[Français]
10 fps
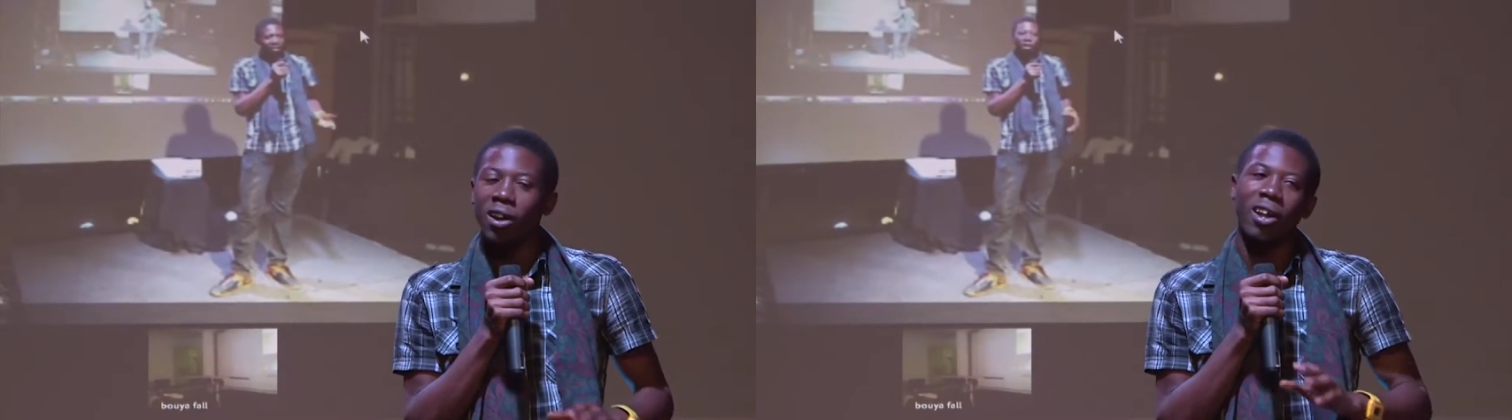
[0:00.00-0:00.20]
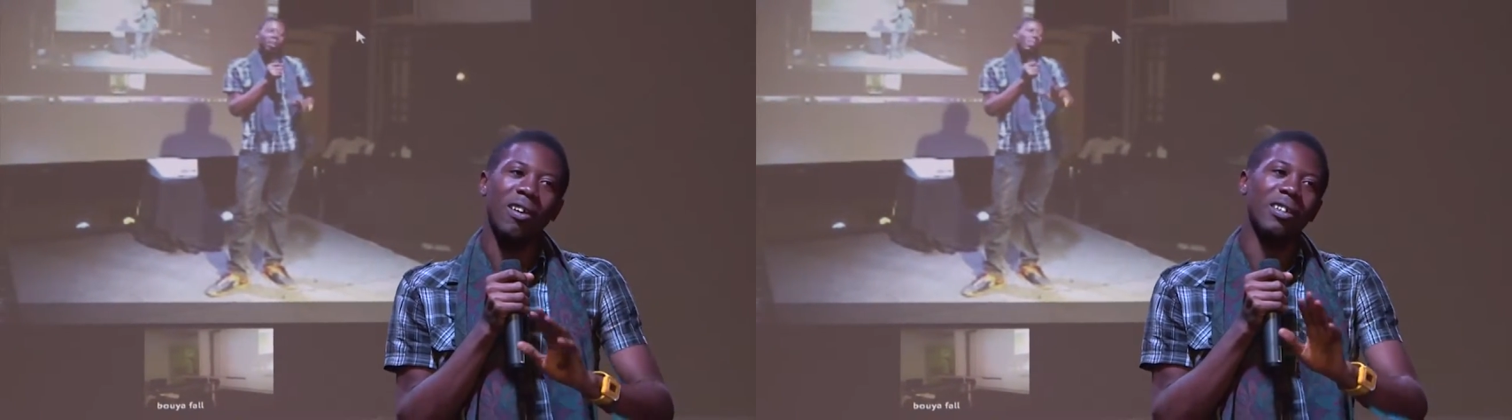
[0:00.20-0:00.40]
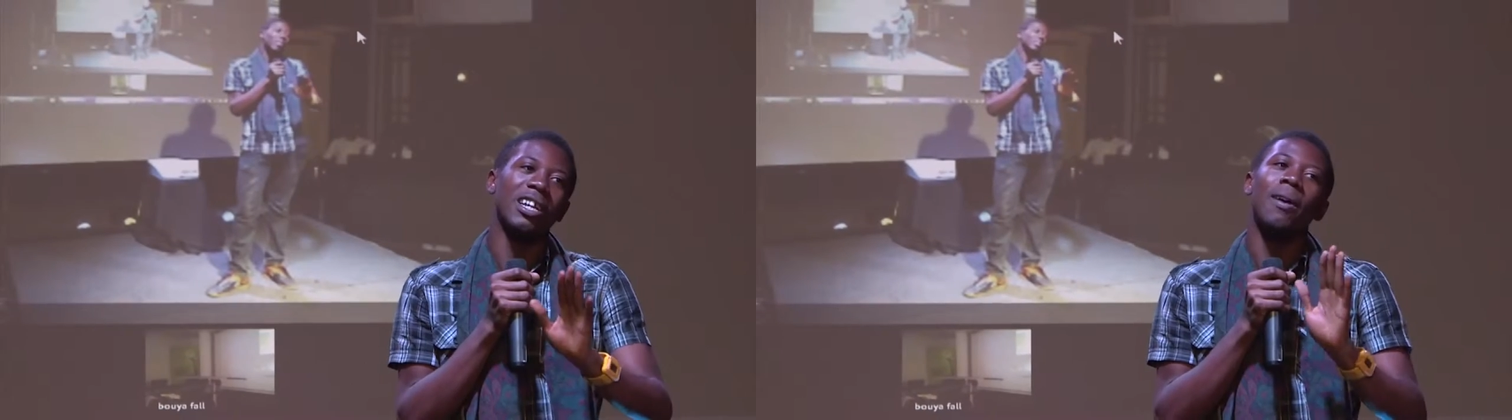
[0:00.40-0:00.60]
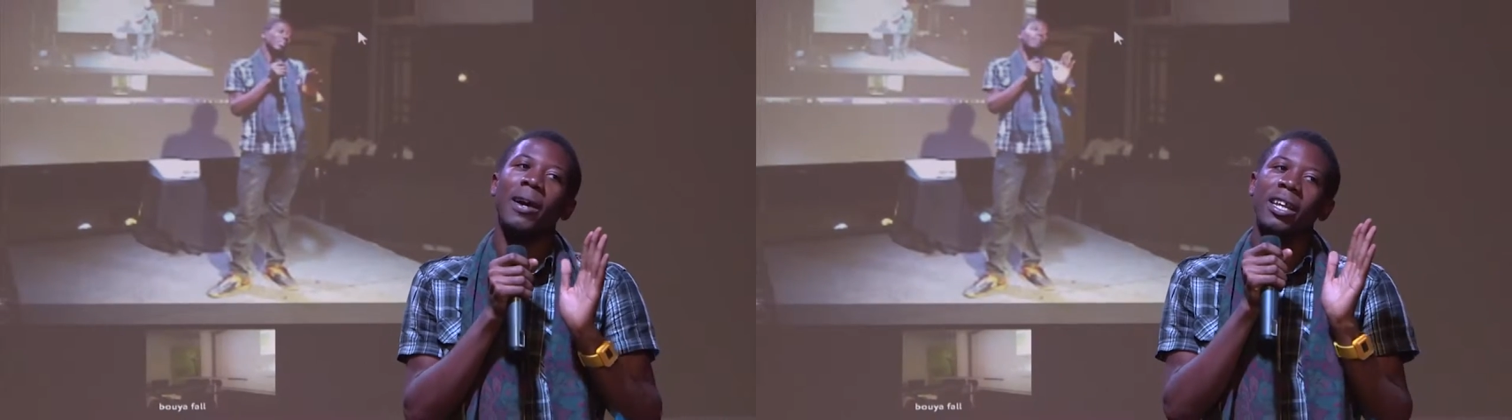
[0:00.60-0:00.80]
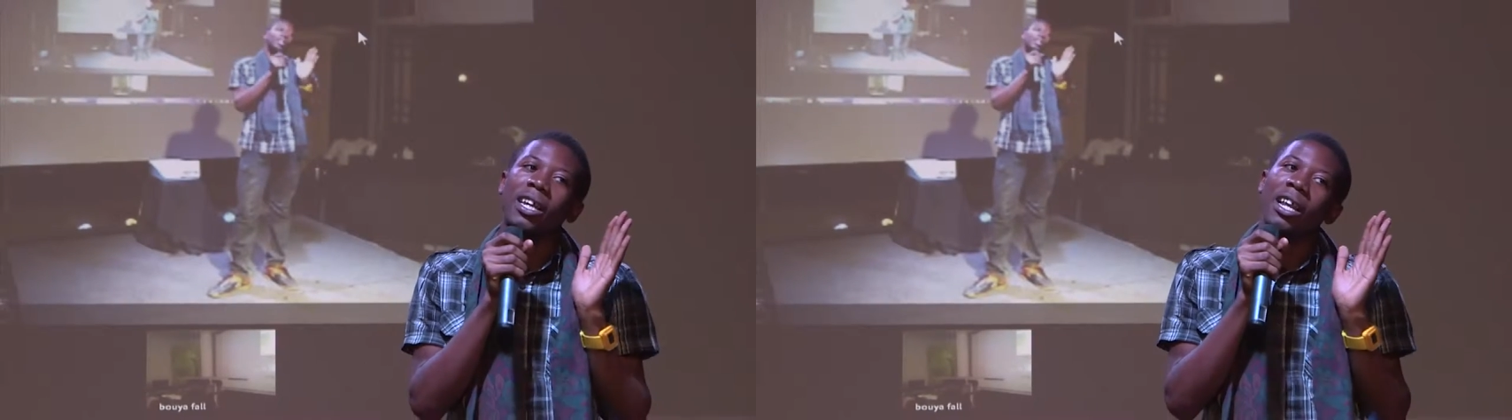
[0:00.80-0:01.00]
non, je n'ai
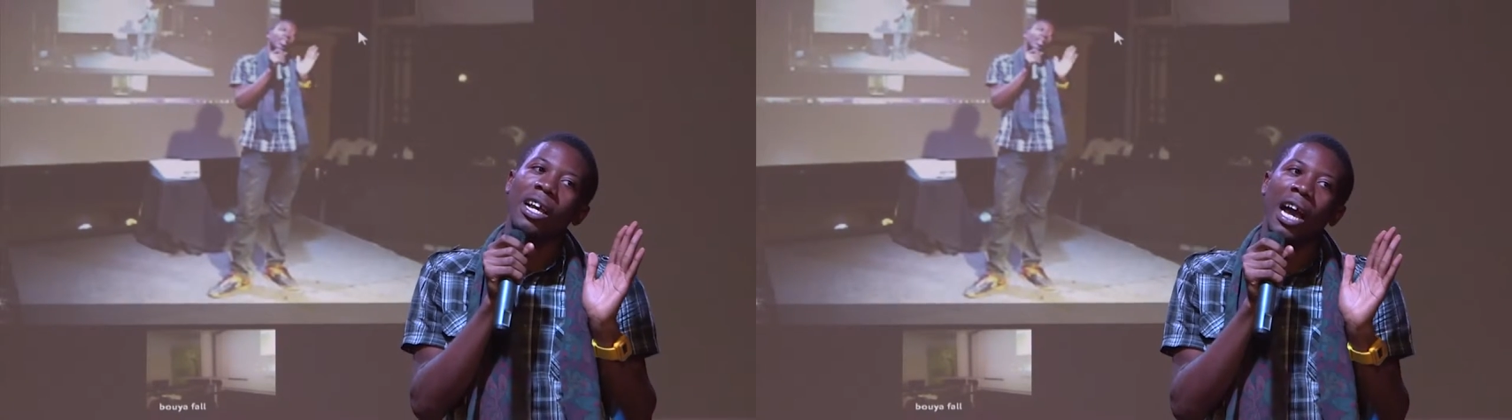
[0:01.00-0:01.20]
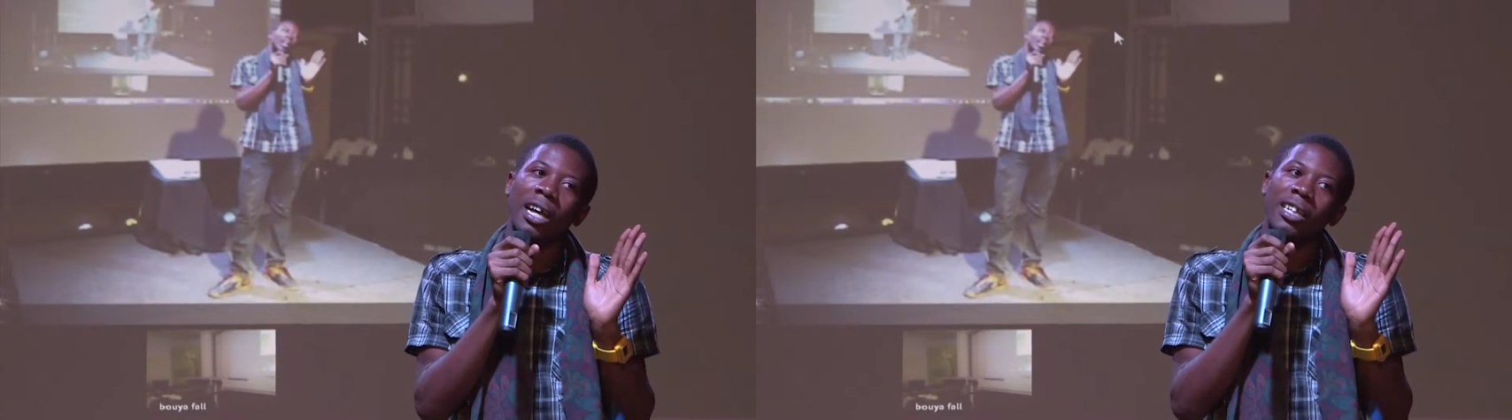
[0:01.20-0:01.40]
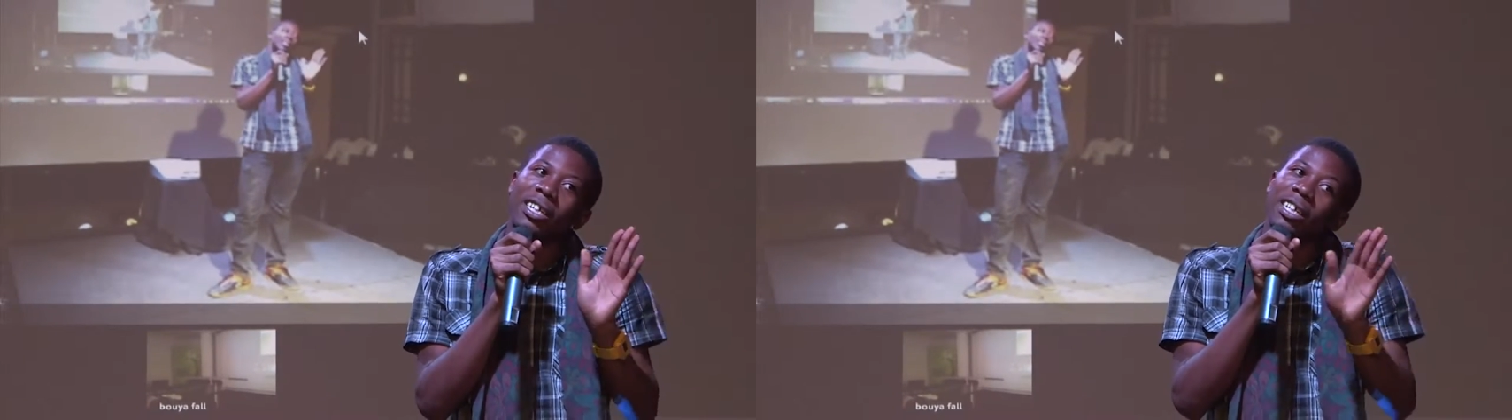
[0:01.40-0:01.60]
pas dit qu'il écarte, j'ai dit